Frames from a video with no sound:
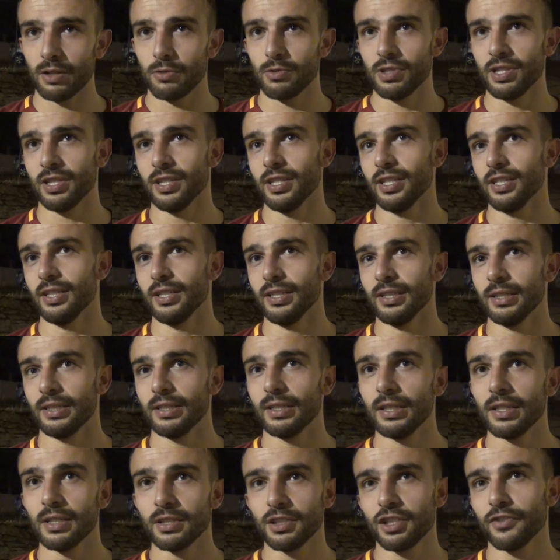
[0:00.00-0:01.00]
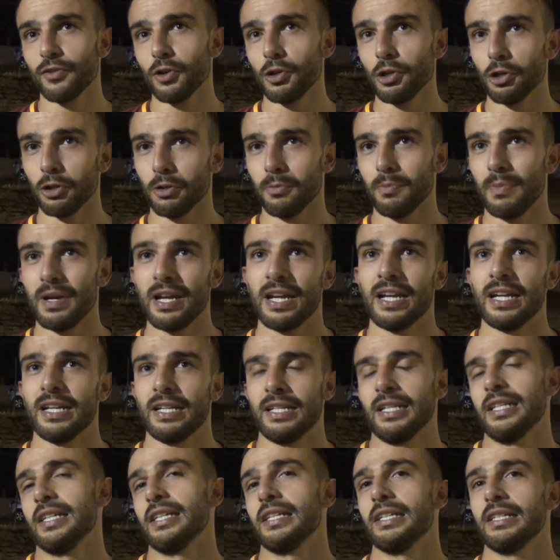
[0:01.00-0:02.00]
quindi ci vogliono
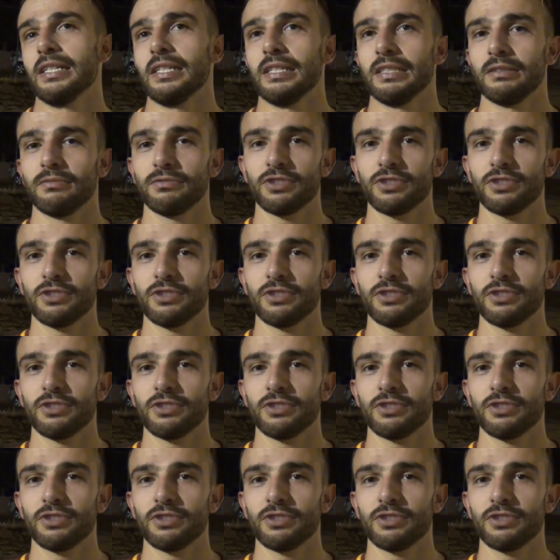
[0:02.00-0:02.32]
bene,